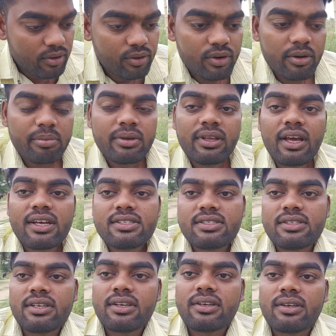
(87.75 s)
और अभी
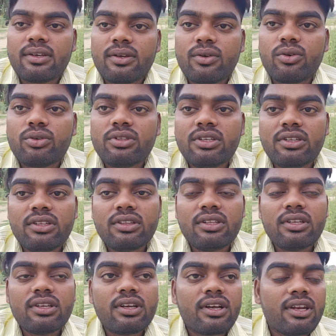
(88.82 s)
आज कोई दीदी
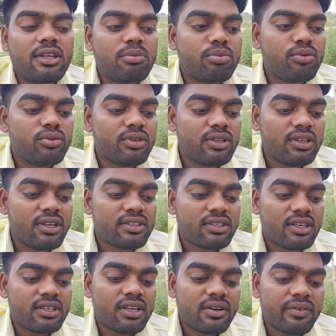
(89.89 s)
थी कल ही फ़ोन की हैं
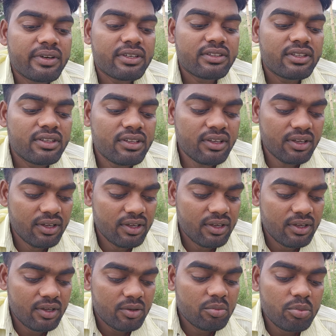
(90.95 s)
सहजनवा की थी
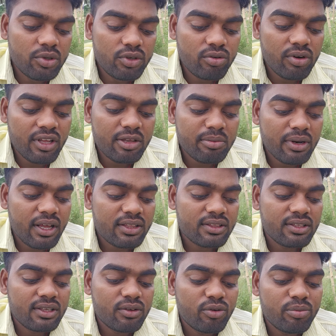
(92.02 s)
वीडियो नहीं
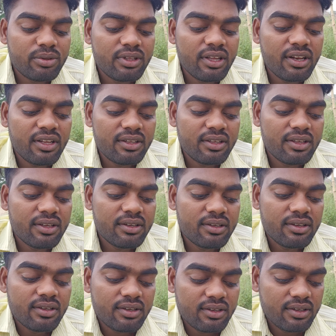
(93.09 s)
बनाती हैं वो भी दे रही हैं
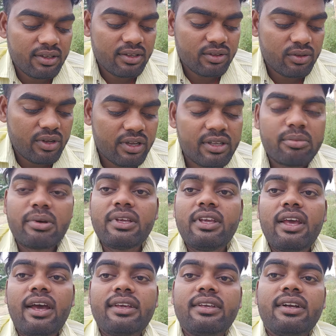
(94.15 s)
तो कहीं
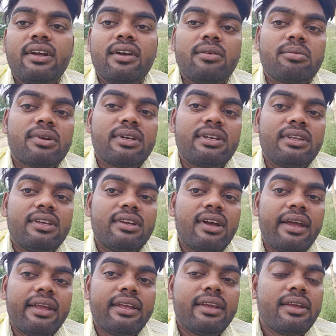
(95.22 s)
भैया आइएगा हम कहीं ठीक
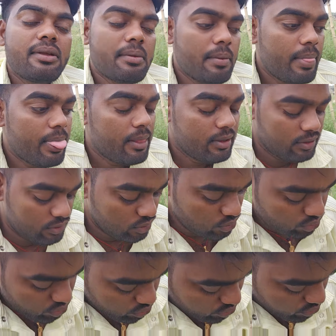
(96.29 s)
आएंगे तो